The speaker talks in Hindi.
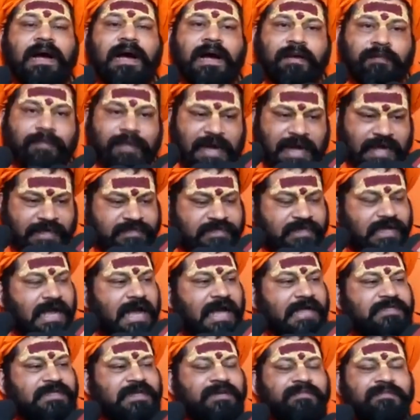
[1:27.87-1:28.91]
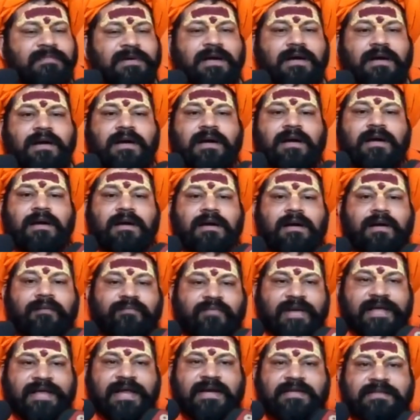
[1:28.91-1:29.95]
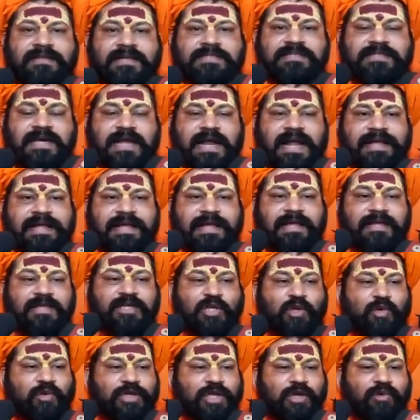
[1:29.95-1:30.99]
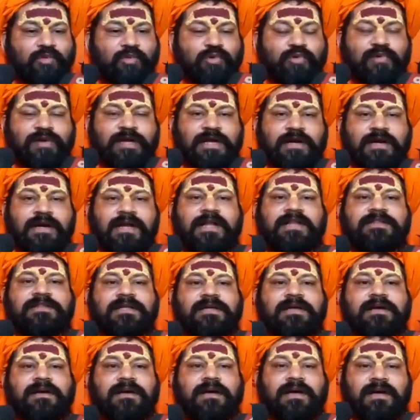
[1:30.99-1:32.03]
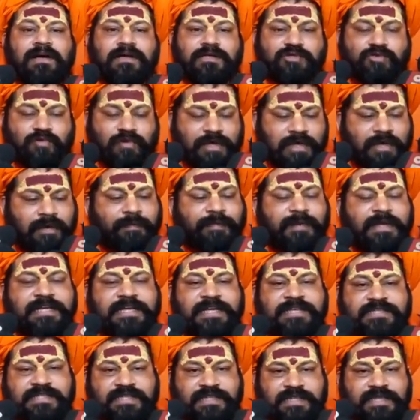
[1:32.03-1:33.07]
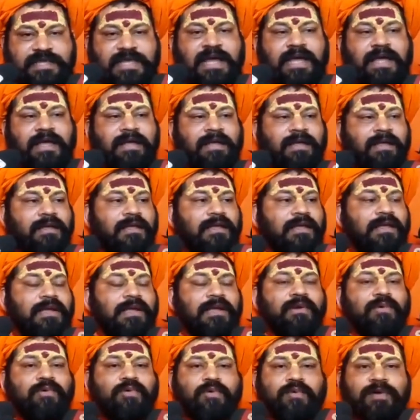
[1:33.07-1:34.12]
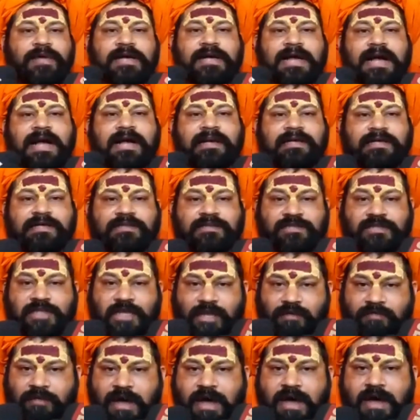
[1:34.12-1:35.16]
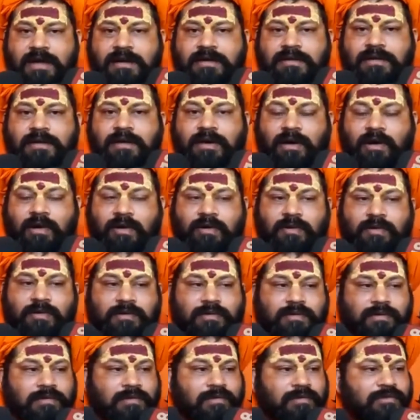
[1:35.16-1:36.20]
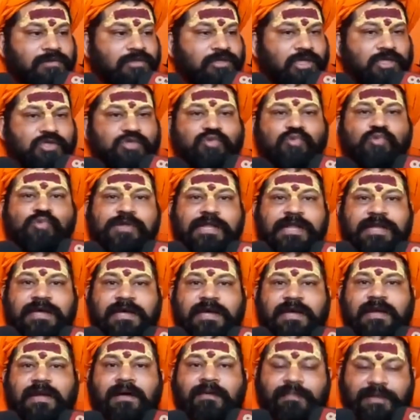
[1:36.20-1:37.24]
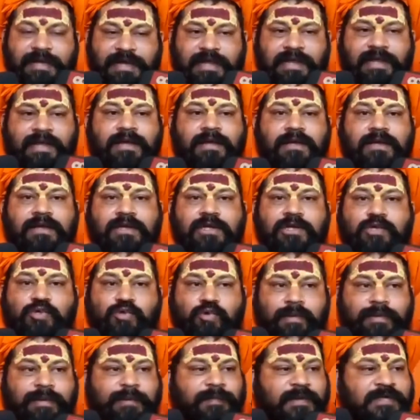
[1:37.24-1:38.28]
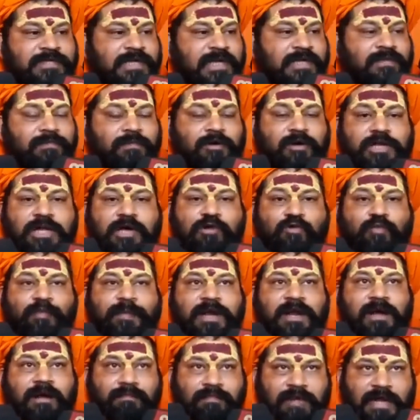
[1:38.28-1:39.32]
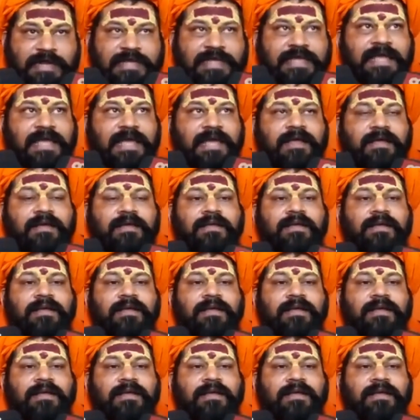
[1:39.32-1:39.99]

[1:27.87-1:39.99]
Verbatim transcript: आ, आज आज हम एफ आई दर्ज कराएंगे क्योंकि उन्होंने गलत आ, जो है अप्लीकेशन दिया है उन्होंने कहा कि तलवार और त्रिशूल लेकर हमने स्वामी प्रसाद मौर्य के ऊपर हमला किए